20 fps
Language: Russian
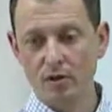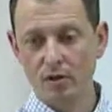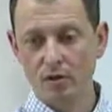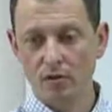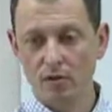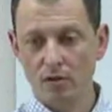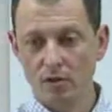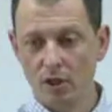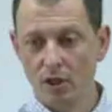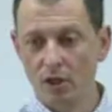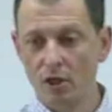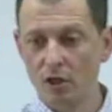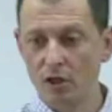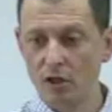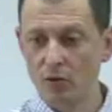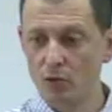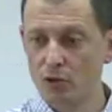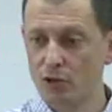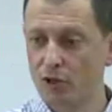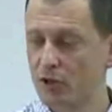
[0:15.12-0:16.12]
на
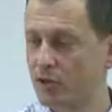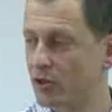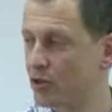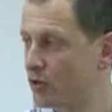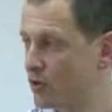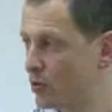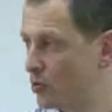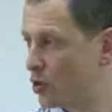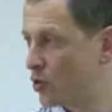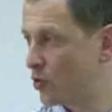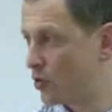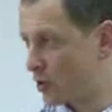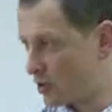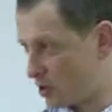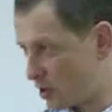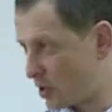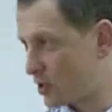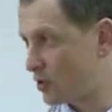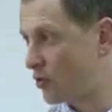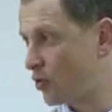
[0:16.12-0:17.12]
данном участке земного
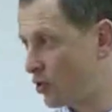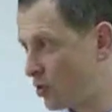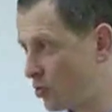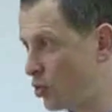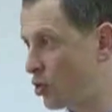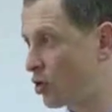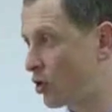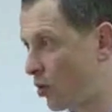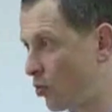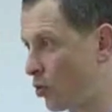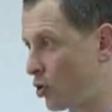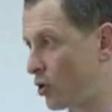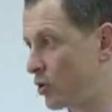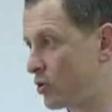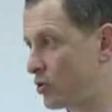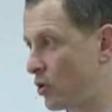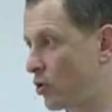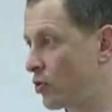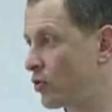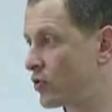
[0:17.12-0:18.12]
пространства не будет работать
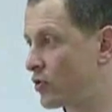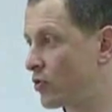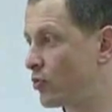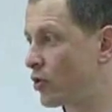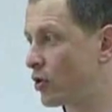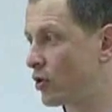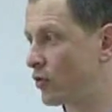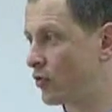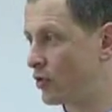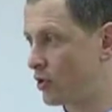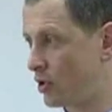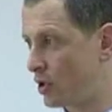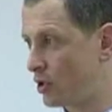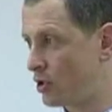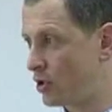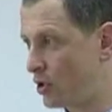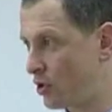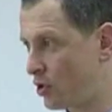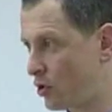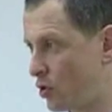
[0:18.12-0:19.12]
закон всемирного
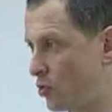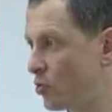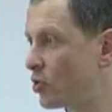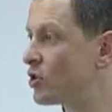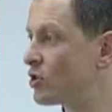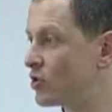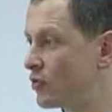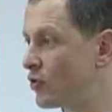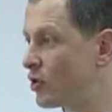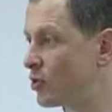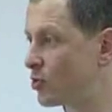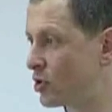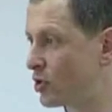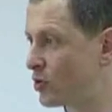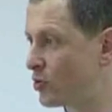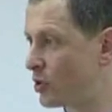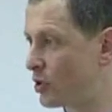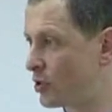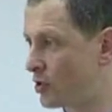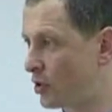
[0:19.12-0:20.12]
тяготения, то мы не сдвинемся
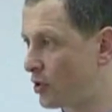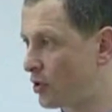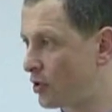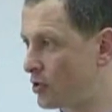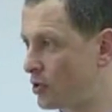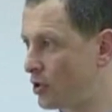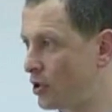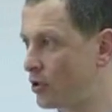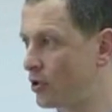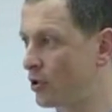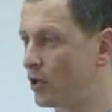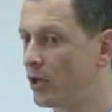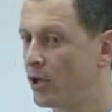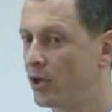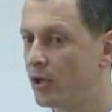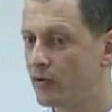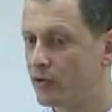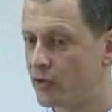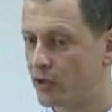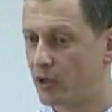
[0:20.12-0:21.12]
с места. Это, знаете,
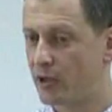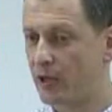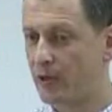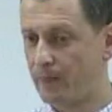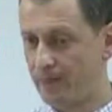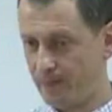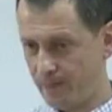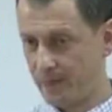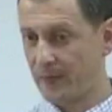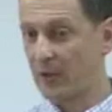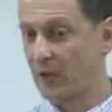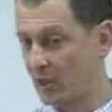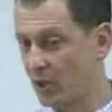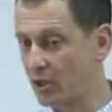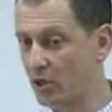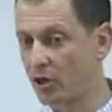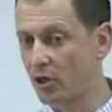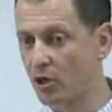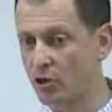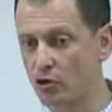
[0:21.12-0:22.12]
всегда, это
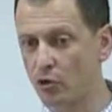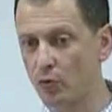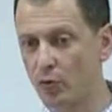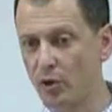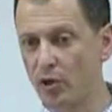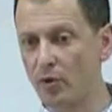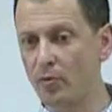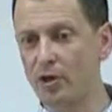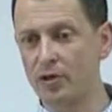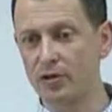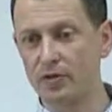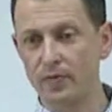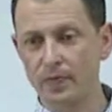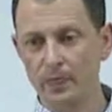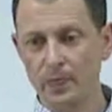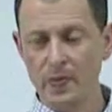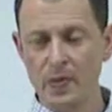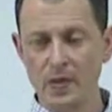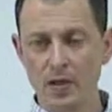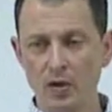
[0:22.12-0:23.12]
надо хорошо понимать.
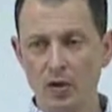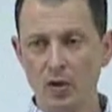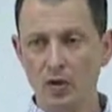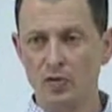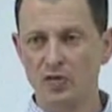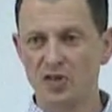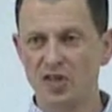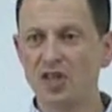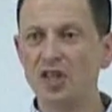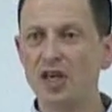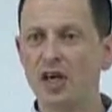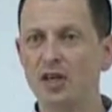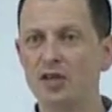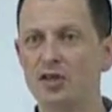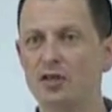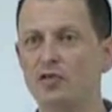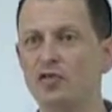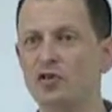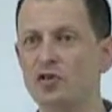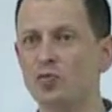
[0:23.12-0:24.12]
Всегда
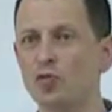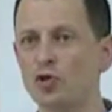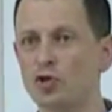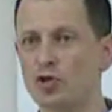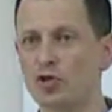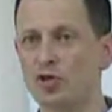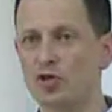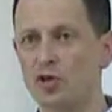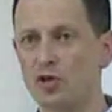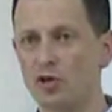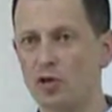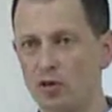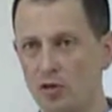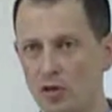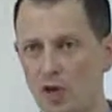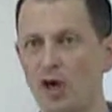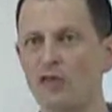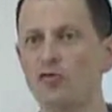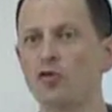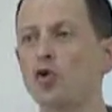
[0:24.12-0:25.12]
есть возможность,
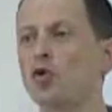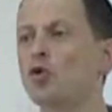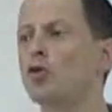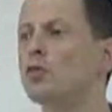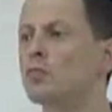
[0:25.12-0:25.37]
а вдруг,